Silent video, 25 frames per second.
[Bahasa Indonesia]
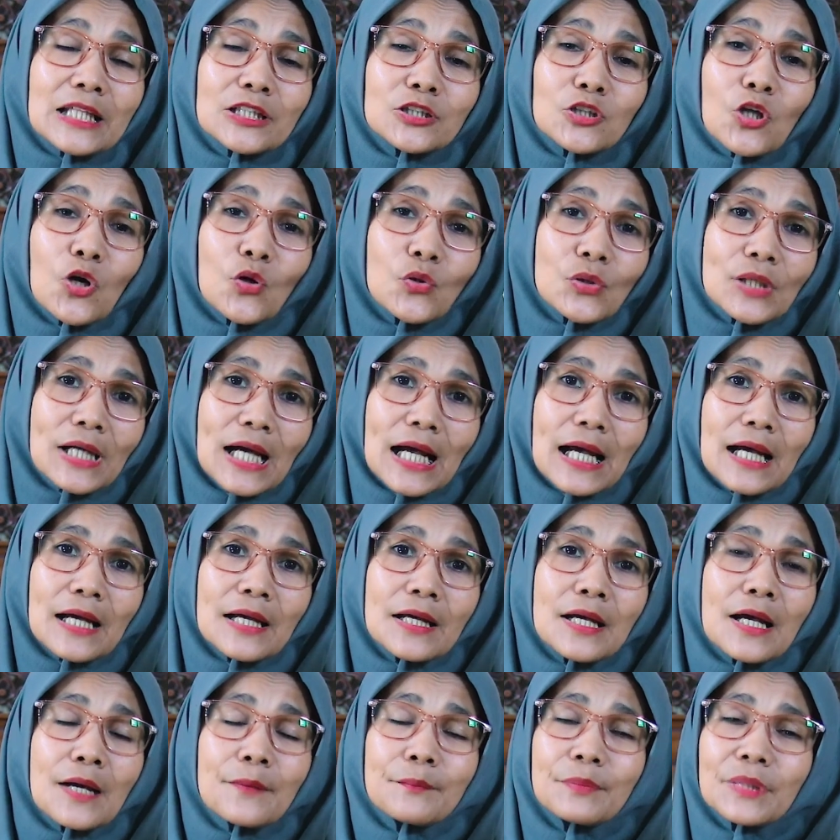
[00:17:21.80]

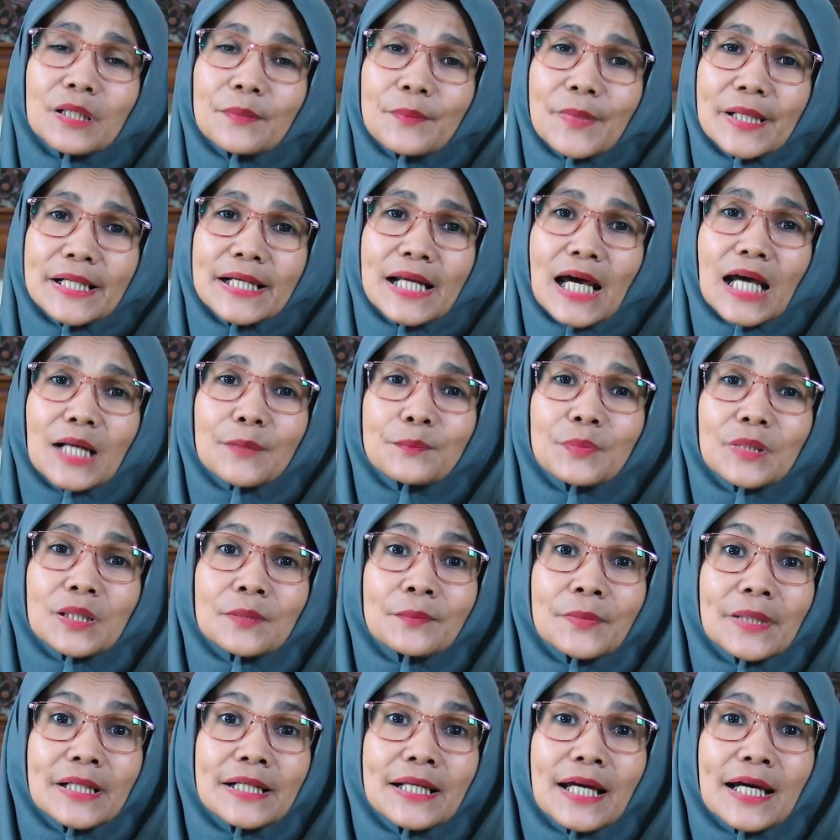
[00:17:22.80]
ataukah
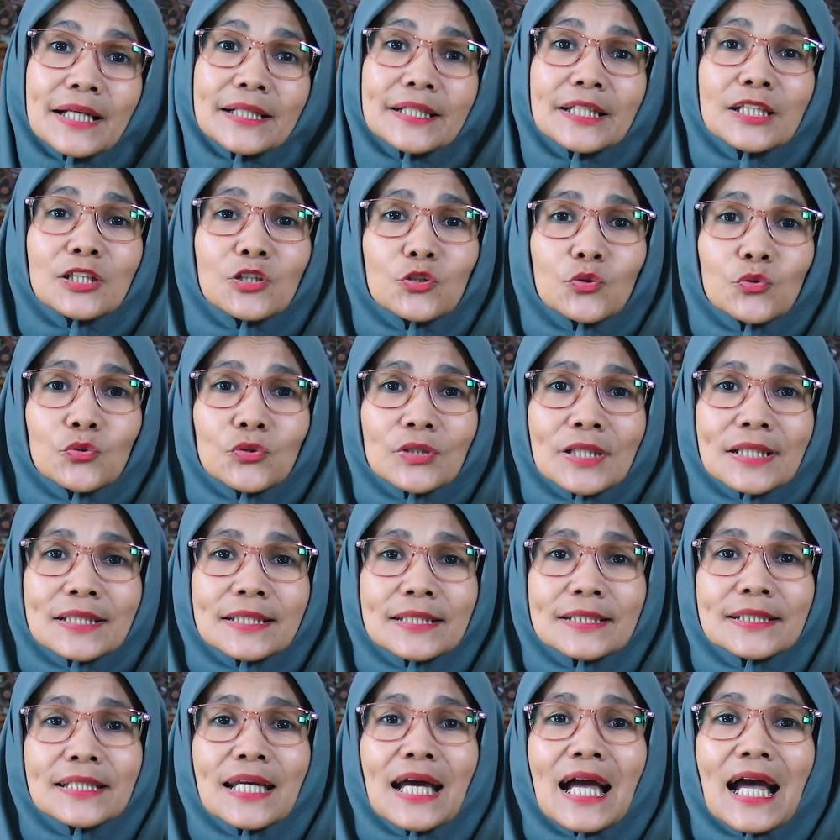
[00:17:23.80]
perbedaan-perbedaan itu
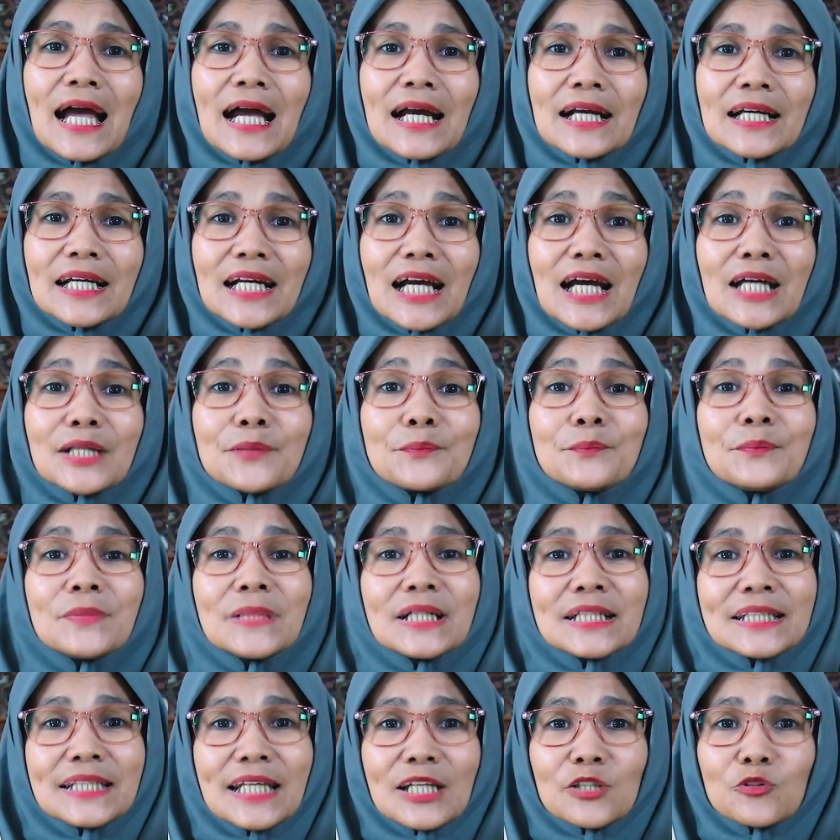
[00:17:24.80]
nantinya
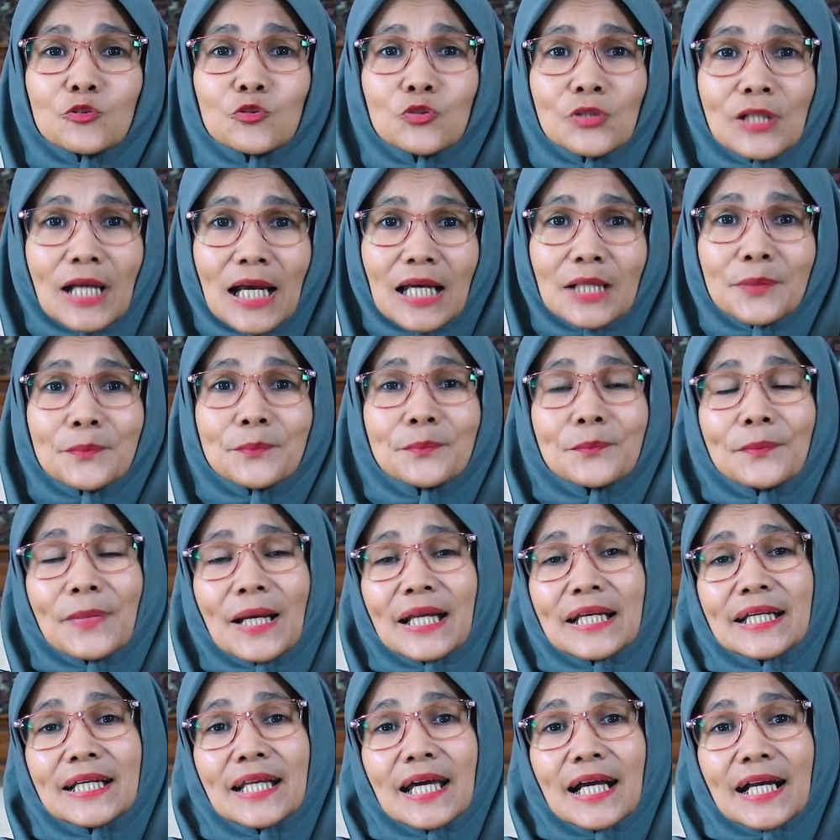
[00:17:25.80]
akan menyatukan
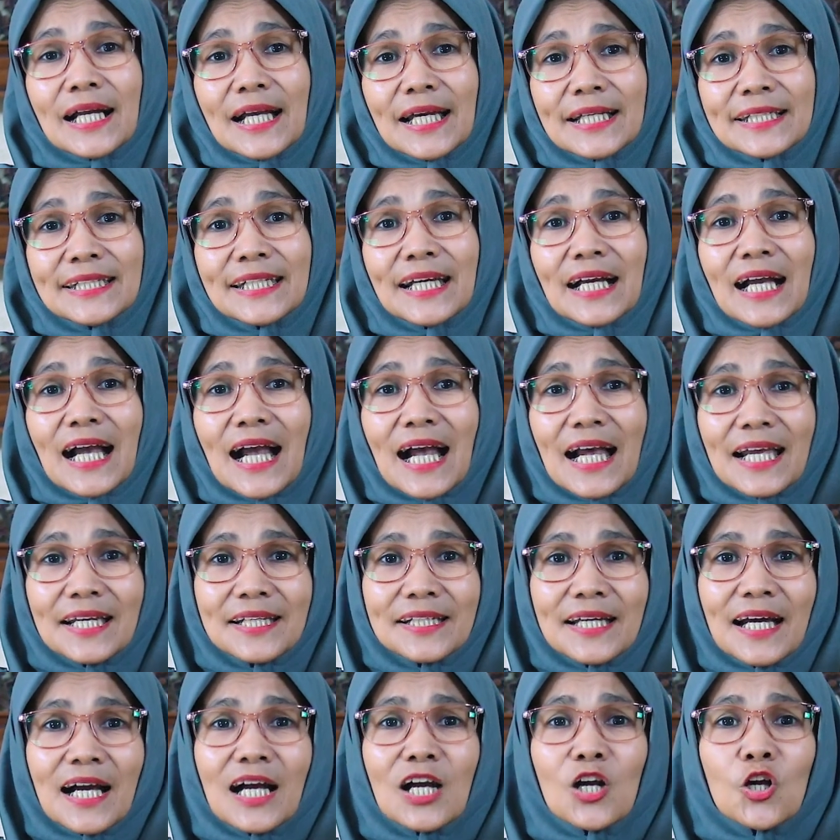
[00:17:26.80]
pandangan yang
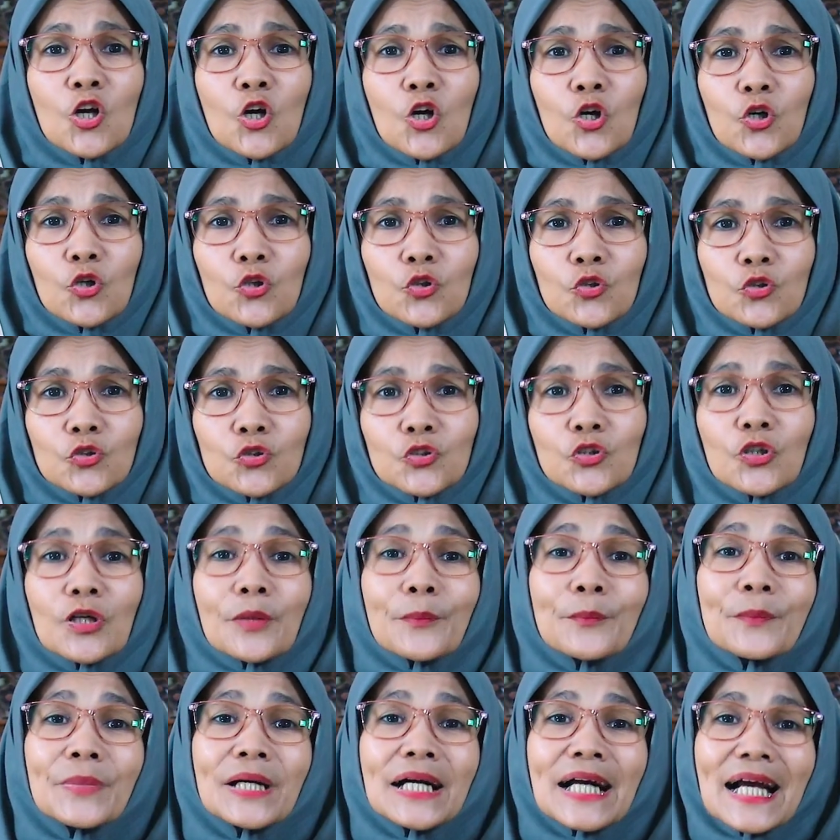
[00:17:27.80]
ada
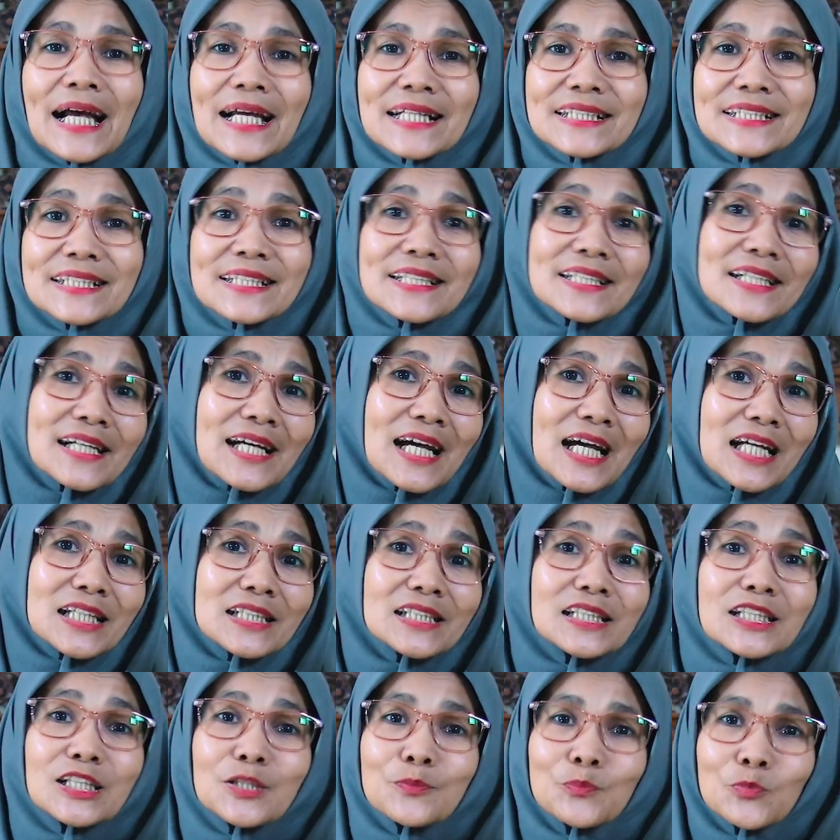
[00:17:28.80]
untuk
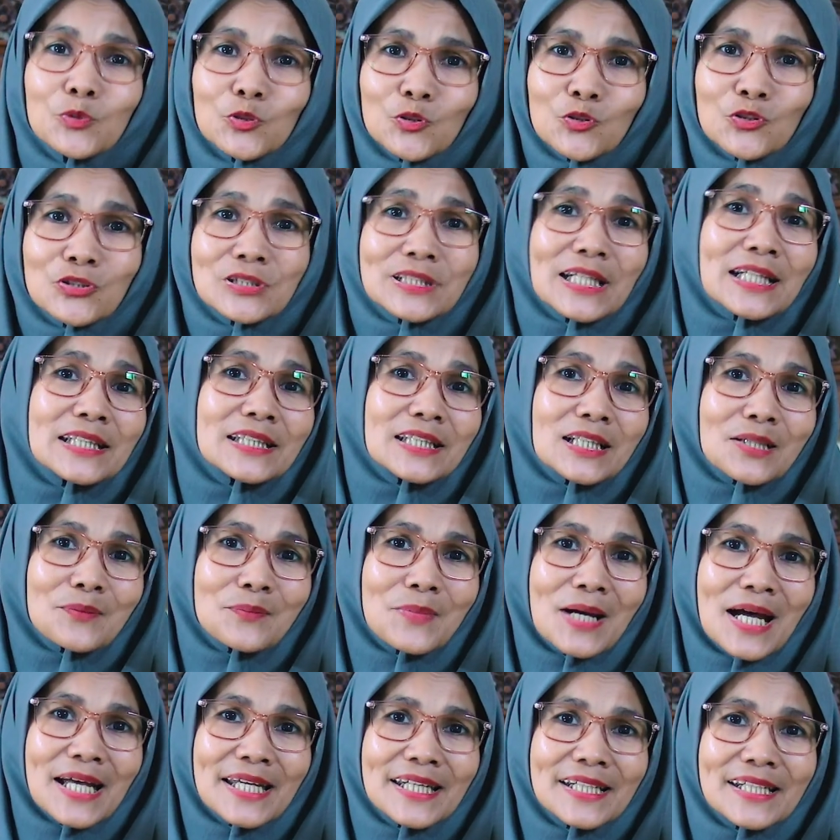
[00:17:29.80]
menghasilkan keputusan
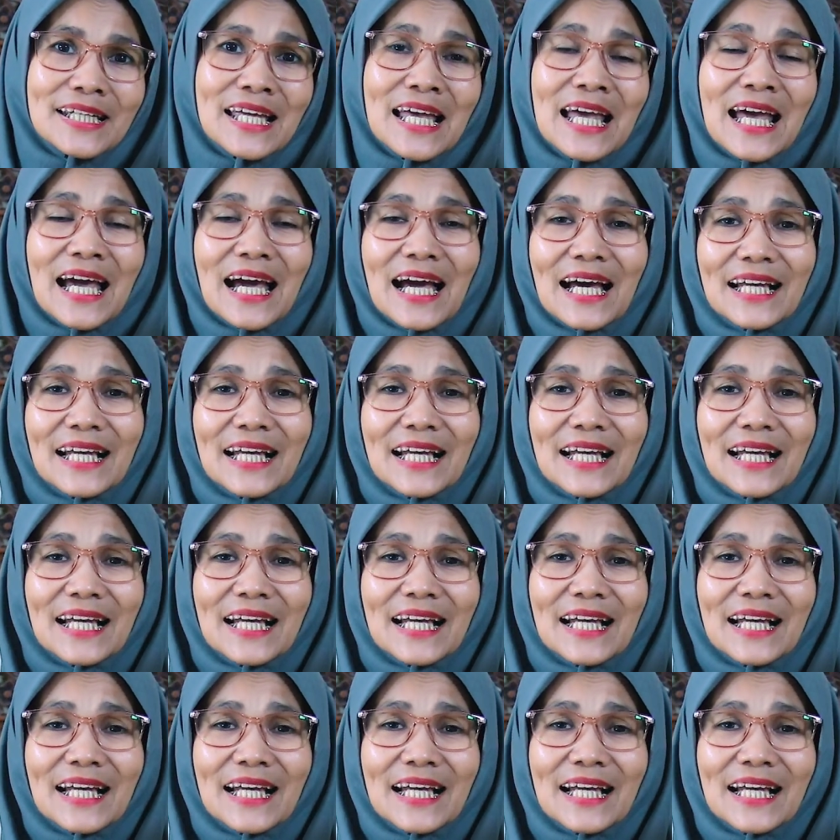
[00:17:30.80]
terbaik.